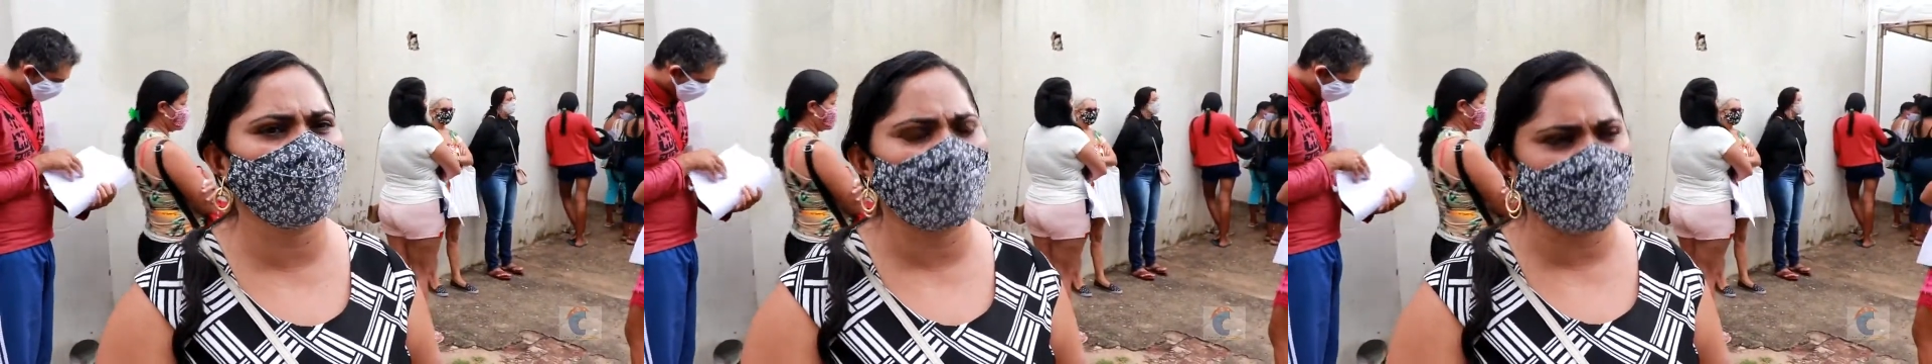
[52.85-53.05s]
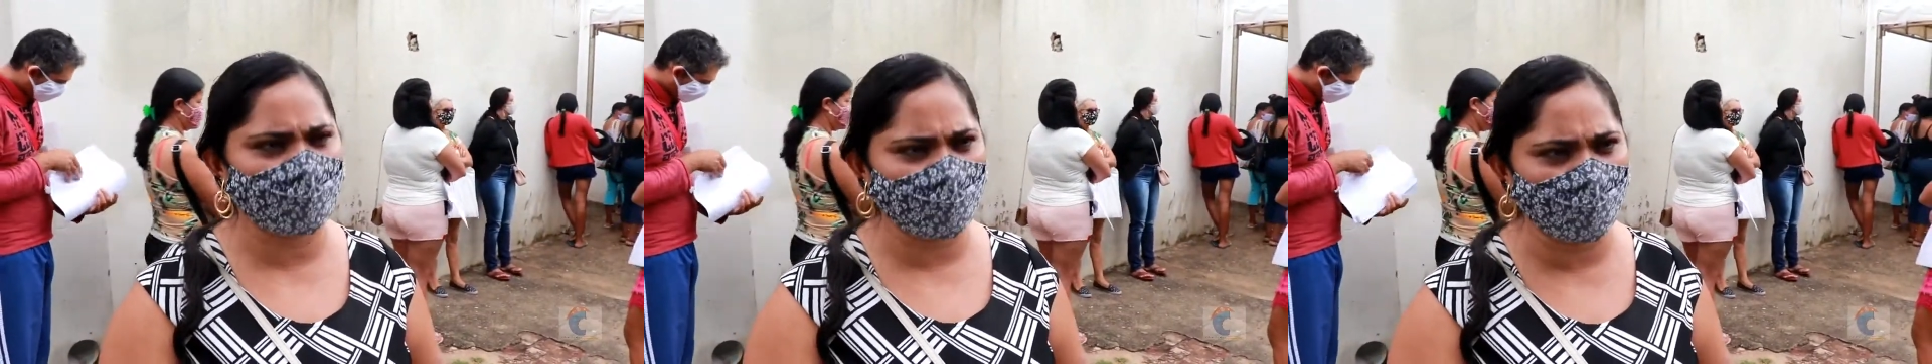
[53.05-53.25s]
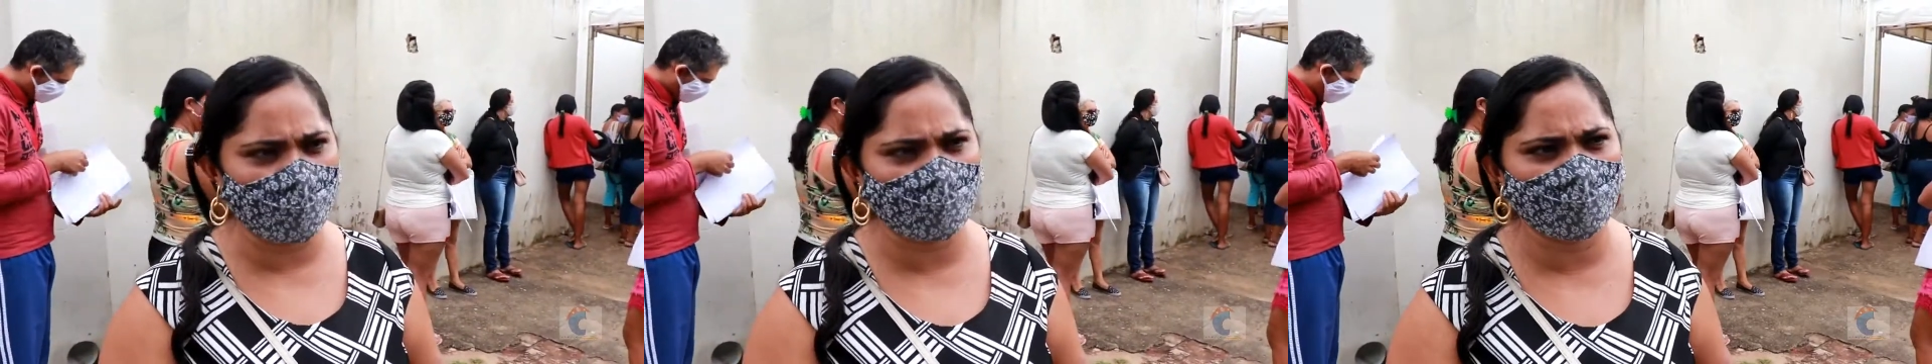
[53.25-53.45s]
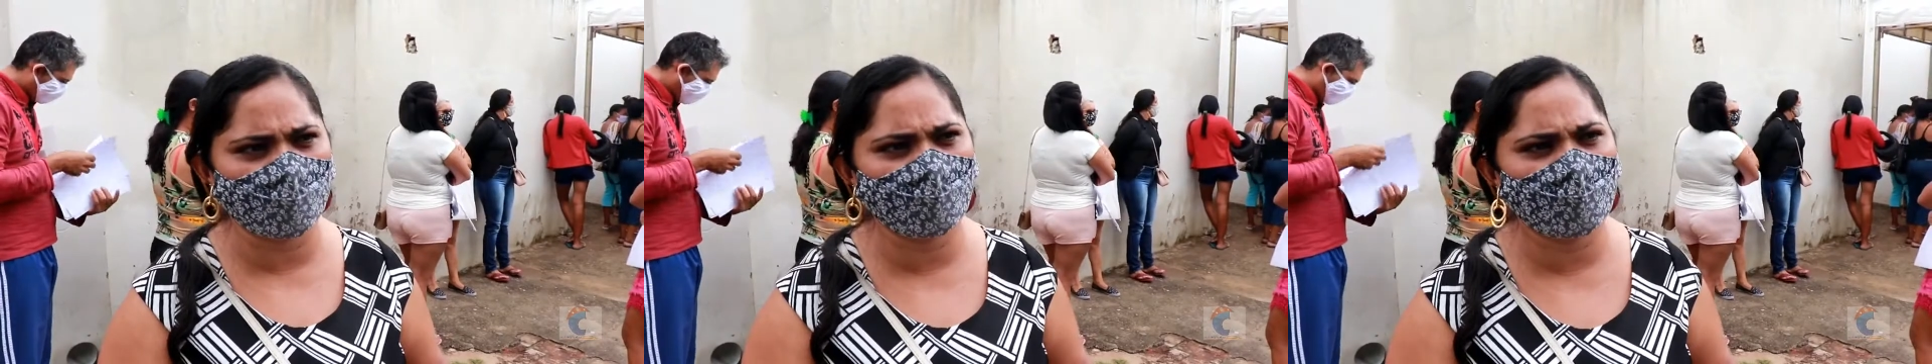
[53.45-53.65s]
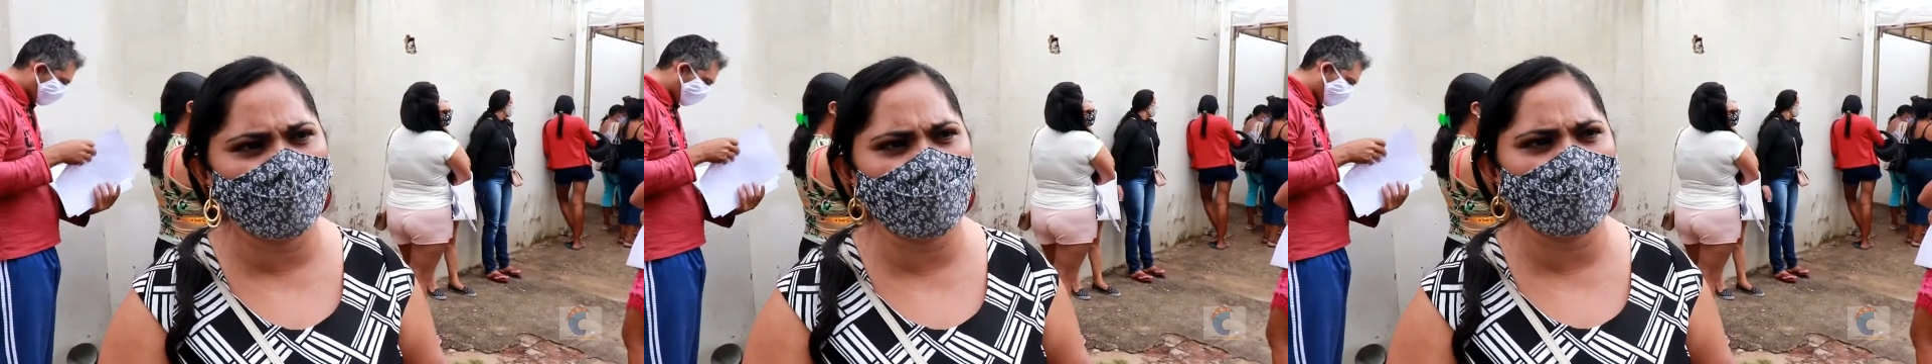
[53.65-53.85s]
de fazer
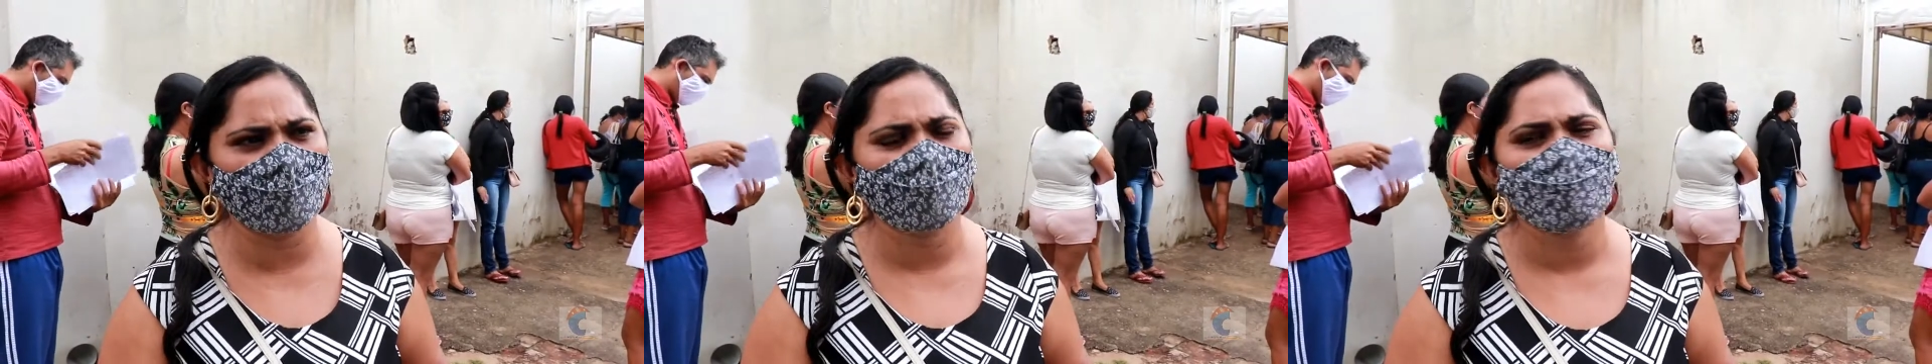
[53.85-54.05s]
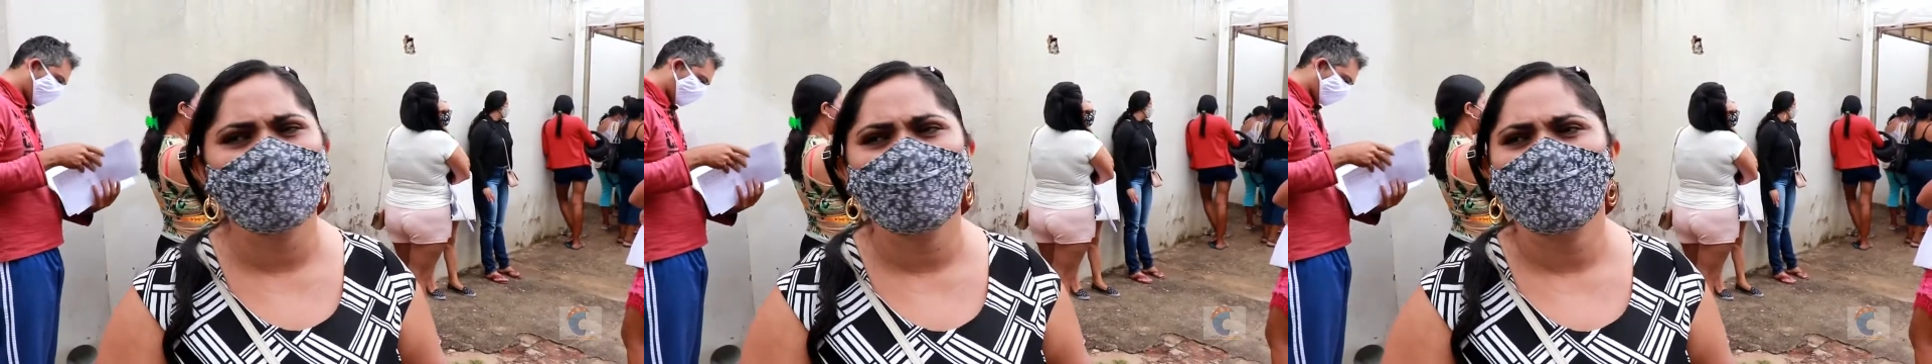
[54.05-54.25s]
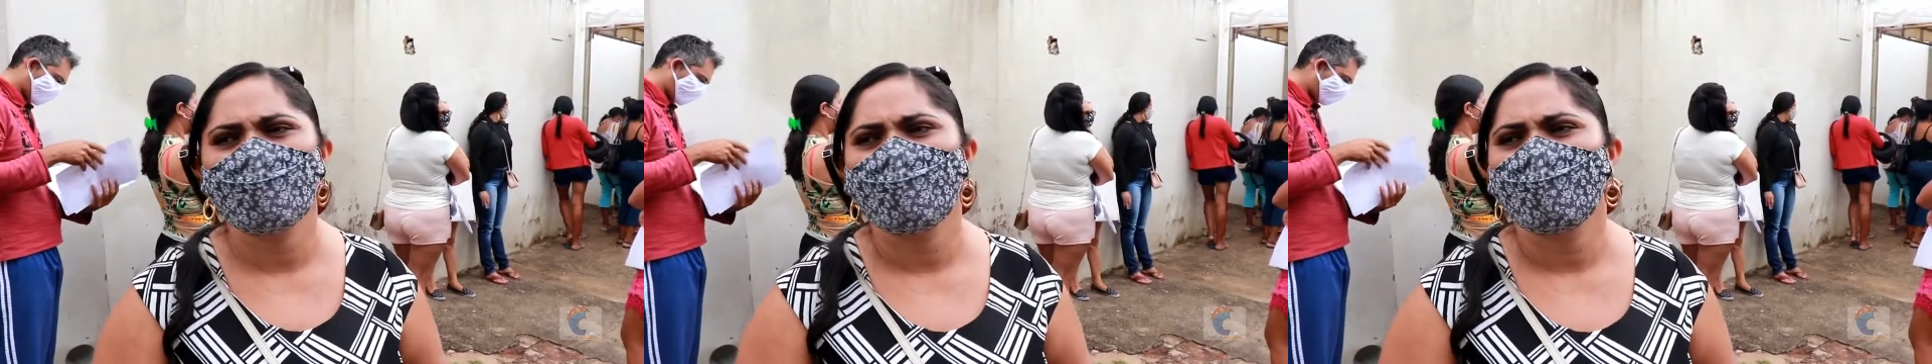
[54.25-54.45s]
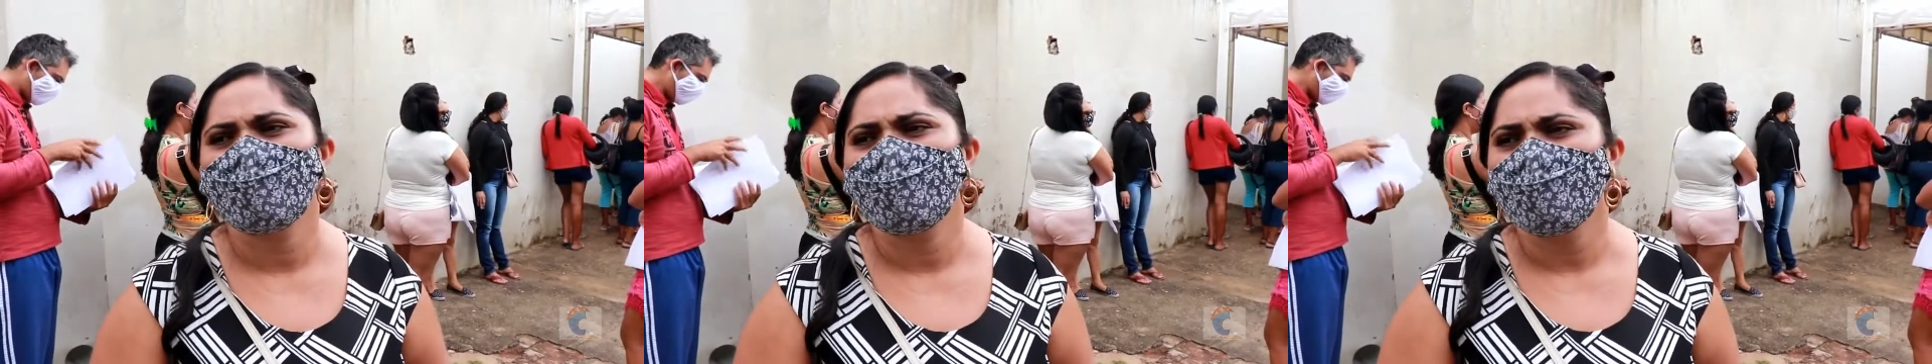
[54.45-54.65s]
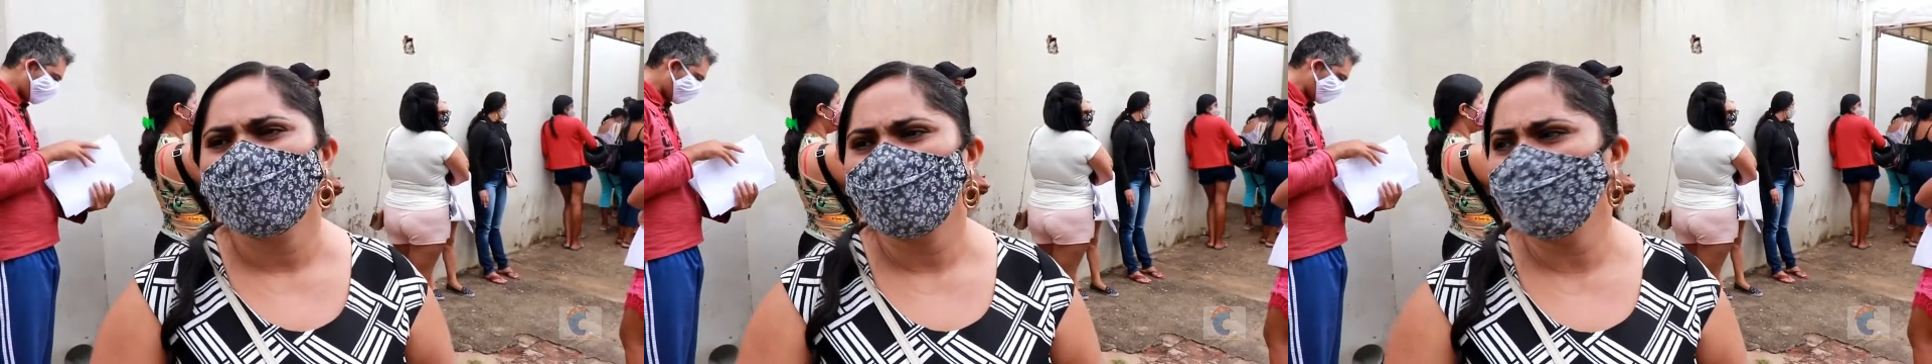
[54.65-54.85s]
particular
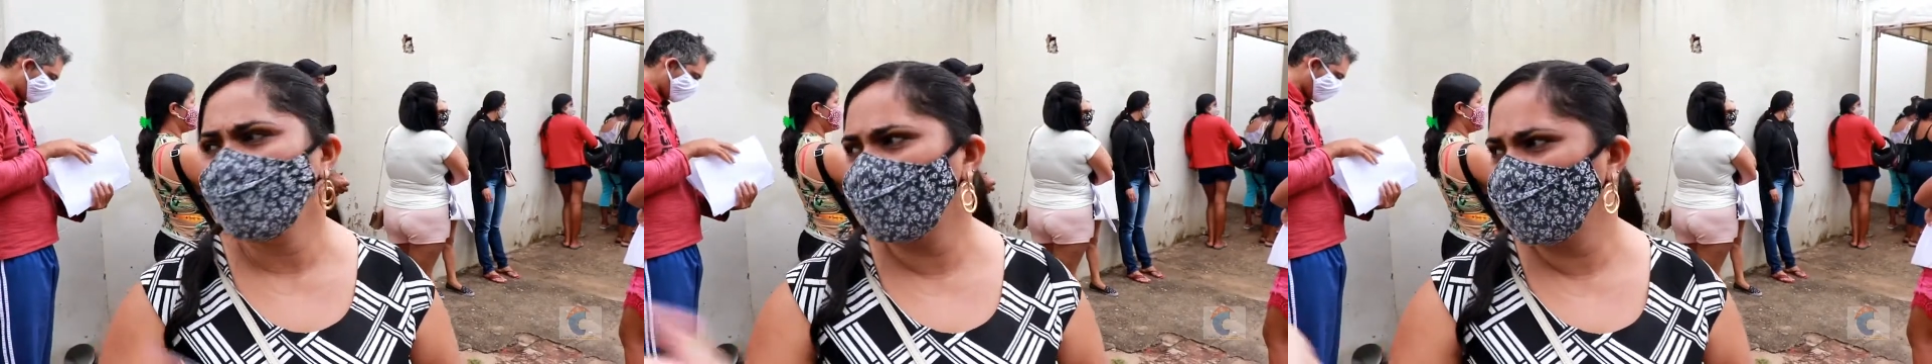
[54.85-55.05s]
e